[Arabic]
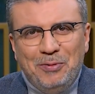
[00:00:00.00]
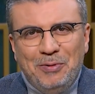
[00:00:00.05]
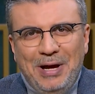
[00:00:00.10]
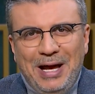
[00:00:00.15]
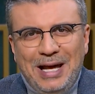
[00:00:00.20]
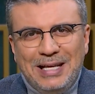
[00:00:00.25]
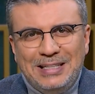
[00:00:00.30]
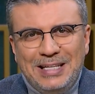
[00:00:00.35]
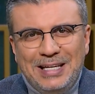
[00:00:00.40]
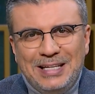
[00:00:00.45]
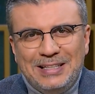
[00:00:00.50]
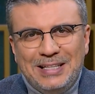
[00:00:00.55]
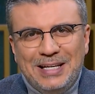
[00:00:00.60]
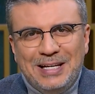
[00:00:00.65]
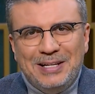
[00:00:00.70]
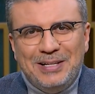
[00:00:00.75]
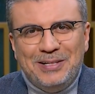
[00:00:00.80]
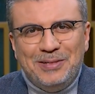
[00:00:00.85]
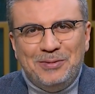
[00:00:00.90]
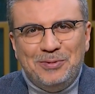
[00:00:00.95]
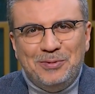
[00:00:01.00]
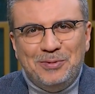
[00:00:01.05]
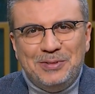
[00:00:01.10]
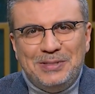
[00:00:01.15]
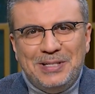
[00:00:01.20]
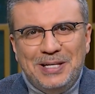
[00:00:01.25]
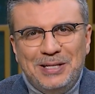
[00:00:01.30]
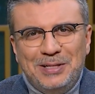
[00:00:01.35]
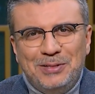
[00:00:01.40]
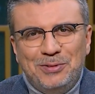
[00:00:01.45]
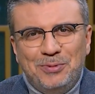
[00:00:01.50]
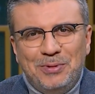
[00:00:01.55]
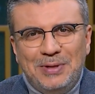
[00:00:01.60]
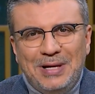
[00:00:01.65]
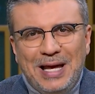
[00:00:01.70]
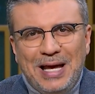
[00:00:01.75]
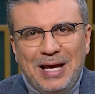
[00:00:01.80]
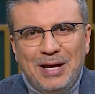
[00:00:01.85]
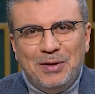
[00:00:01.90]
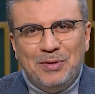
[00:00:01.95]
وحتاته وسيد
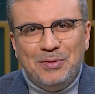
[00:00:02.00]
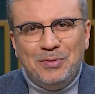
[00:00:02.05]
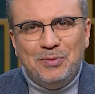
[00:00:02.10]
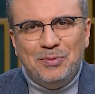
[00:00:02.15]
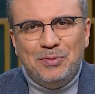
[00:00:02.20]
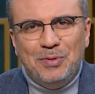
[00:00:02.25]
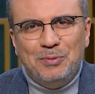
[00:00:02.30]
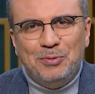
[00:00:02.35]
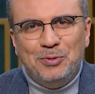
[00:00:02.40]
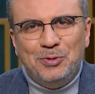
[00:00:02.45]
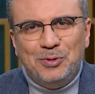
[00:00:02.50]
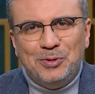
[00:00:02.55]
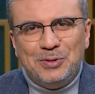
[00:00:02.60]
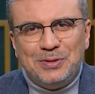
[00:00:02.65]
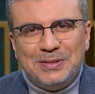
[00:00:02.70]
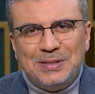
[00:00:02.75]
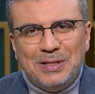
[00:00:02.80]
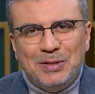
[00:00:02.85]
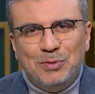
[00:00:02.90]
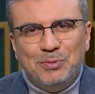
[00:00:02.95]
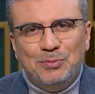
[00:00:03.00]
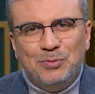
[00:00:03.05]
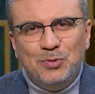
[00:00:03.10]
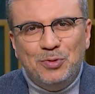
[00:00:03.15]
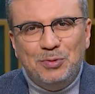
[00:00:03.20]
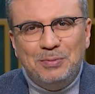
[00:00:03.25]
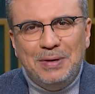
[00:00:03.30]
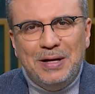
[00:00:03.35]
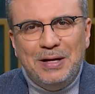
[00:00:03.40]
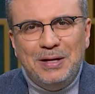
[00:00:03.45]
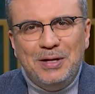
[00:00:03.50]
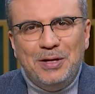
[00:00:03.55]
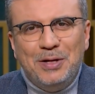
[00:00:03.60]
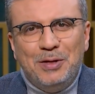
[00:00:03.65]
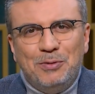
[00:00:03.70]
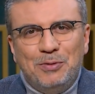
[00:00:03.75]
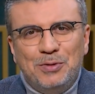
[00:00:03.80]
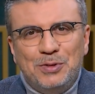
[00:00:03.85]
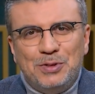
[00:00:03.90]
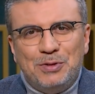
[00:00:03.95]
ولع وبونصة وبومة
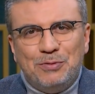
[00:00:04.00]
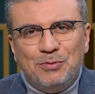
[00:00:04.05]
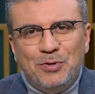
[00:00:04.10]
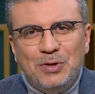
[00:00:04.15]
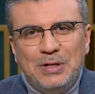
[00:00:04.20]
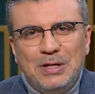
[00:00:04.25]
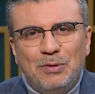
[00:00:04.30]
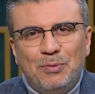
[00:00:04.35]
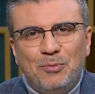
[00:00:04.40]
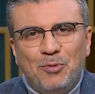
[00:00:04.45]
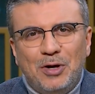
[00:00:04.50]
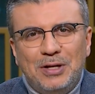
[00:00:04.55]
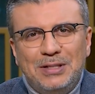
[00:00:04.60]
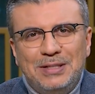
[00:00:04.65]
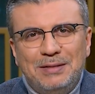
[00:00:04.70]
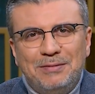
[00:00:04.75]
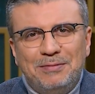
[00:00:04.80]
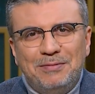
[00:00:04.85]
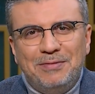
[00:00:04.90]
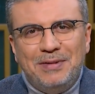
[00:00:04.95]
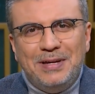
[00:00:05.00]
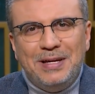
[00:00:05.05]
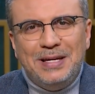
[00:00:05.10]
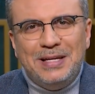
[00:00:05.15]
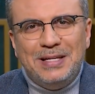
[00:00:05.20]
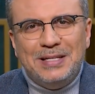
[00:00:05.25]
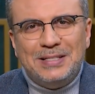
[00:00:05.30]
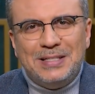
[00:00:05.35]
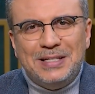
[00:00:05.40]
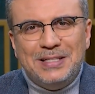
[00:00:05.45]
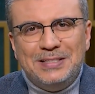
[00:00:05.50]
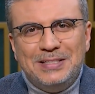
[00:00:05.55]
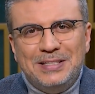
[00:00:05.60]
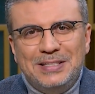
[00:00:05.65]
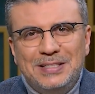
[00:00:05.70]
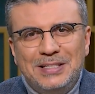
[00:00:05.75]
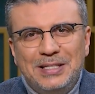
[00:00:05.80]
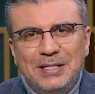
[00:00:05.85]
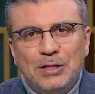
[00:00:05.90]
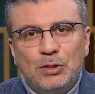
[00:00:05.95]
وسيفوريا ومقدم فايز عز
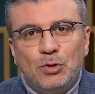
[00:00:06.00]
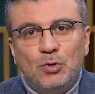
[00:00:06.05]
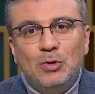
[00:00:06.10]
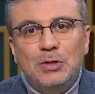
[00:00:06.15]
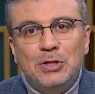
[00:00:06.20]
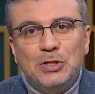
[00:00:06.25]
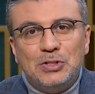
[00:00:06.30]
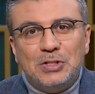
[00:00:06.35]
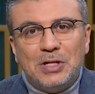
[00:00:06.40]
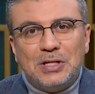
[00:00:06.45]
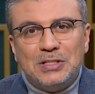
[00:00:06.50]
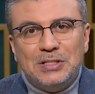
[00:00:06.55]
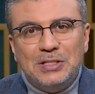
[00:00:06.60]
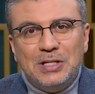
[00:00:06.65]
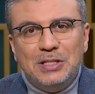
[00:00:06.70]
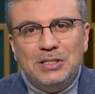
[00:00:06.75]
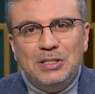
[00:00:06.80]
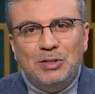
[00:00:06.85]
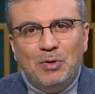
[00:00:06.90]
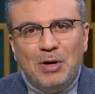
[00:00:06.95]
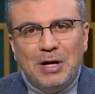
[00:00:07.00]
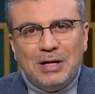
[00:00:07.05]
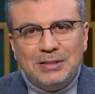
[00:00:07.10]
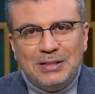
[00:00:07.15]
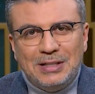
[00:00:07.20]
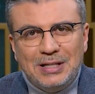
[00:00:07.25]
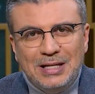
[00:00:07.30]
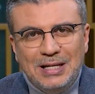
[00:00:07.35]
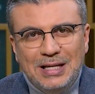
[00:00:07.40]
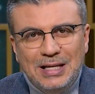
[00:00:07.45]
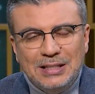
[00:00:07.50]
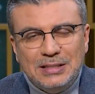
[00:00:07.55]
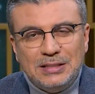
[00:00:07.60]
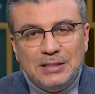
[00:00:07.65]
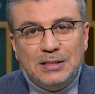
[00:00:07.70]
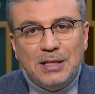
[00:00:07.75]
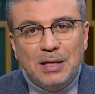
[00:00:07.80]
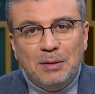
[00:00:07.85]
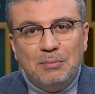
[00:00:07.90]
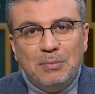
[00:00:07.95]
الدين كل الشخصيات دي واكتر اللي
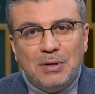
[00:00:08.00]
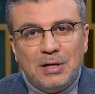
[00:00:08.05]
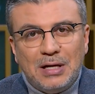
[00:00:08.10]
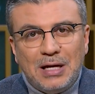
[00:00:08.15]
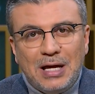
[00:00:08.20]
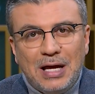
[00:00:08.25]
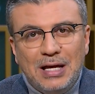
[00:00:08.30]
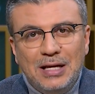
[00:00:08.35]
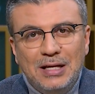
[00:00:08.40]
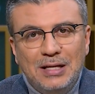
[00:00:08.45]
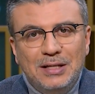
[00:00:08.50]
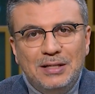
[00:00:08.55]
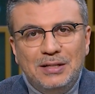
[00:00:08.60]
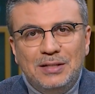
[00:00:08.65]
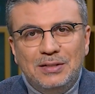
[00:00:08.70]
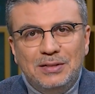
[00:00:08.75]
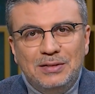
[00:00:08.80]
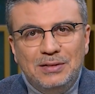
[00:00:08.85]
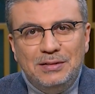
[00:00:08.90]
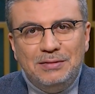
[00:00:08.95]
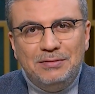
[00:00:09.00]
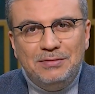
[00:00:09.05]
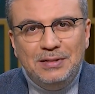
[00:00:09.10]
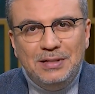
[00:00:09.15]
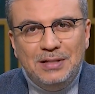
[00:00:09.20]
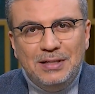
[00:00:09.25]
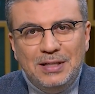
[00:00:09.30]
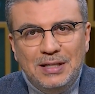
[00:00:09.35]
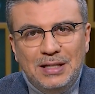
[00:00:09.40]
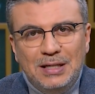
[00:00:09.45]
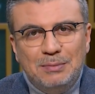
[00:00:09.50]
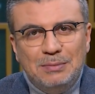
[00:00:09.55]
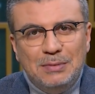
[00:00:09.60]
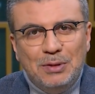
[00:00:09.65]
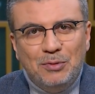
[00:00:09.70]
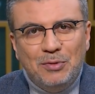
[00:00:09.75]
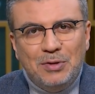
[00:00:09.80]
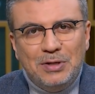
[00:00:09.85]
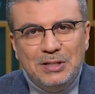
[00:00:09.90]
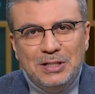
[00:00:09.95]
جسدها ببراعة ضيفي اللي
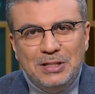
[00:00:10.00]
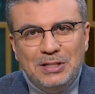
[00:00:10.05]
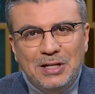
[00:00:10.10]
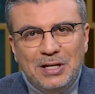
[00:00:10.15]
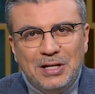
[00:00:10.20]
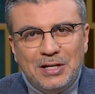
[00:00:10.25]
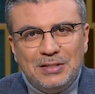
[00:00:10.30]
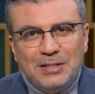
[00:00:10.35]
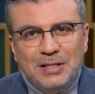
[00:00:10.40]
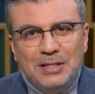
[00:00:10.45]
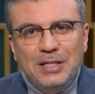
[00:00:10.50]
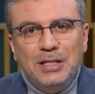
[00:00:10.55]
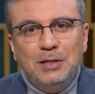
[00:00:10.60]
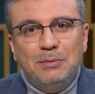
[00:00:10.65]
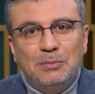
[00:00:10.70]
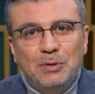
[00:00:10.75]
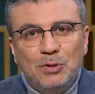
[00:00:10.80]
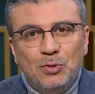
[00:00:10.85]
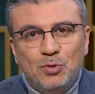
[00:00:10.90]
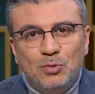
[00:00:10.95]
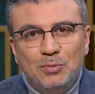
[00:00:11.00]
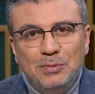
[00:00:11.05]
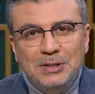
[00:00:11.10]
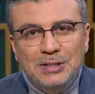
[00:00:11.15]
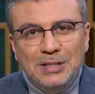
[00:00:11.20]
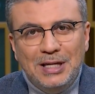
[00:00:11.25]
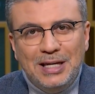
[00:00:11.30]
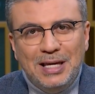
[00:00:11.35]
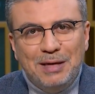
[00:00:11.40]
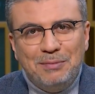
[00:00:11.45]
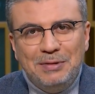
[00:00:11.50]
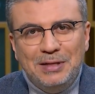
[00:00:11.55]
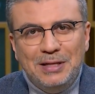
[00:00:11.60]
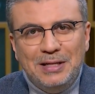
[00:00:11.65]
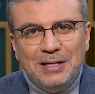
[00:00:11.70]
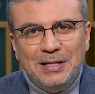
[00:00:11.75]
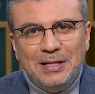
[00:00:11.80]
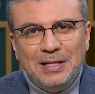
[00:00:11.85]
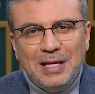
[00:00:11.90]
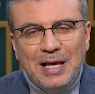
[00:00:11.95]
منورني النهارده نجم الكوميديا
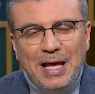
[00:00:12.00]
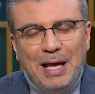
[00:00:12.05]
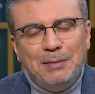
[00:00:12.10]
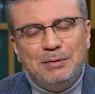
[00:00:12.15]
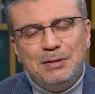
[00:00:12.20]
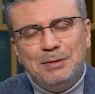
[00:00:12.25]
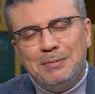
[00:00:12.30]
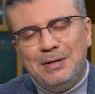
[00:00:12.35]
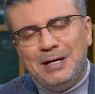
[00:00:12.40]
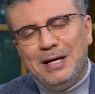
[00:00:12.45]
الجميل حمدي